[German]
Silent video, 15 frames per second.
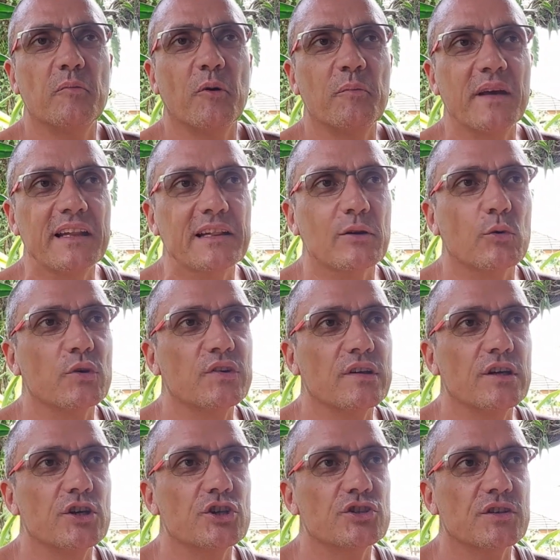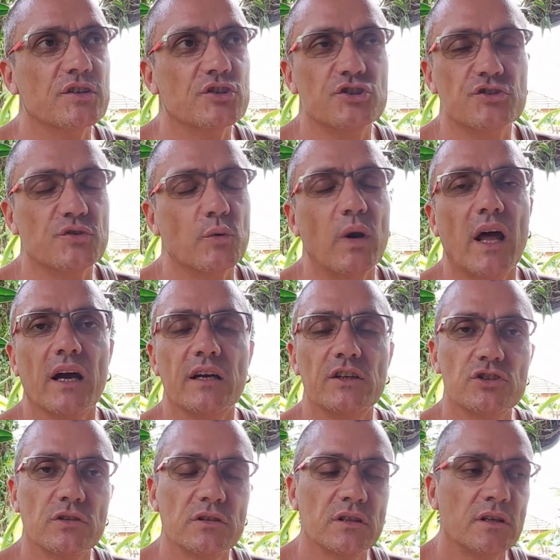im Moment los ist. Es ist zu lange
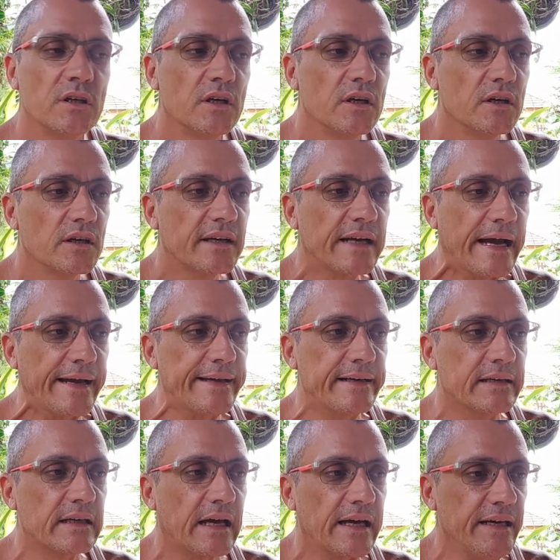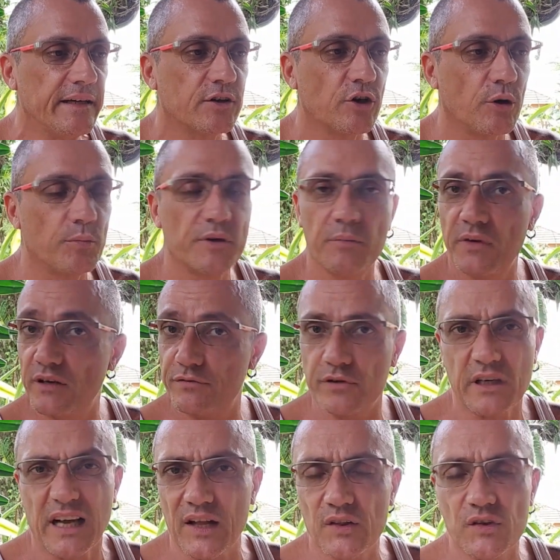schon kein Einkommen mehr
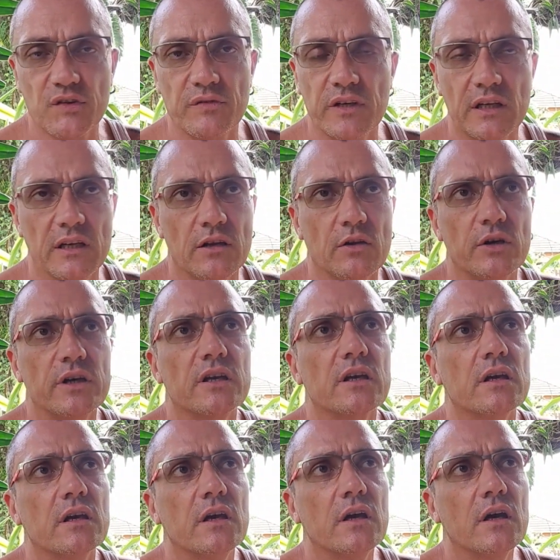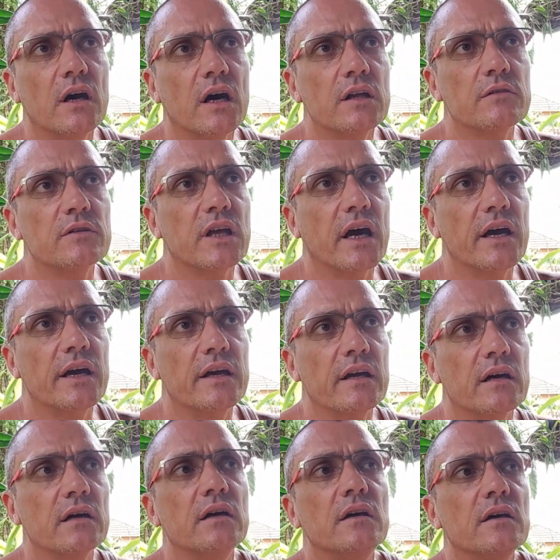für ganz viele Leute. Also von
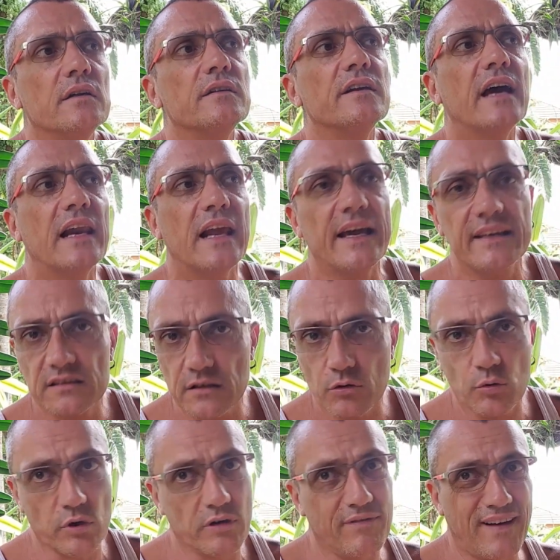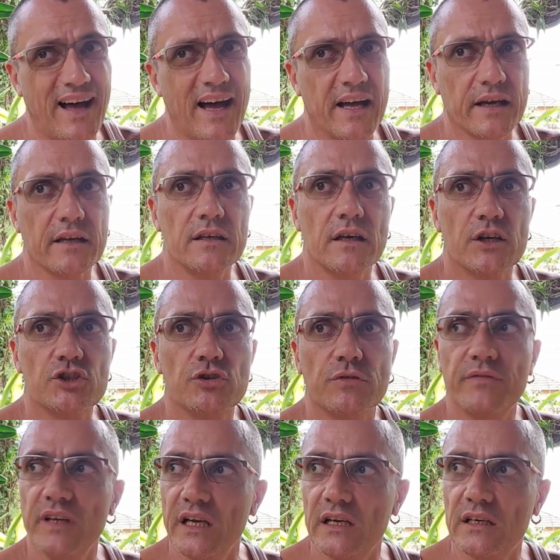daher, die Erleichterungen waren ja
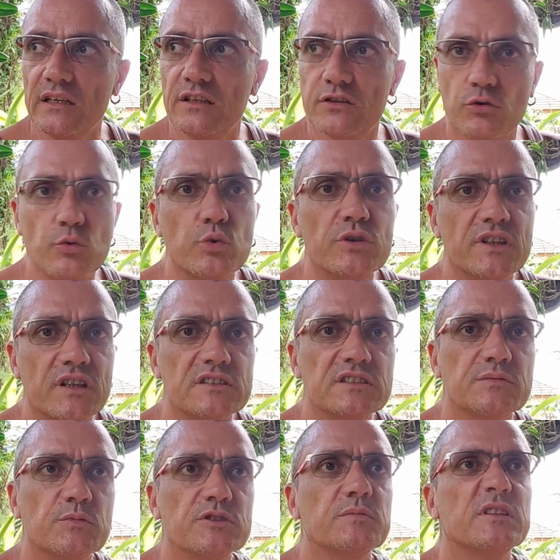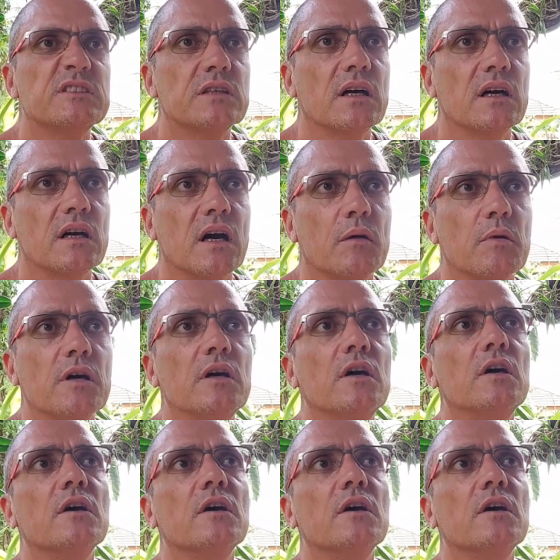schon wirklich gut, jetzt muss man sagen. Aber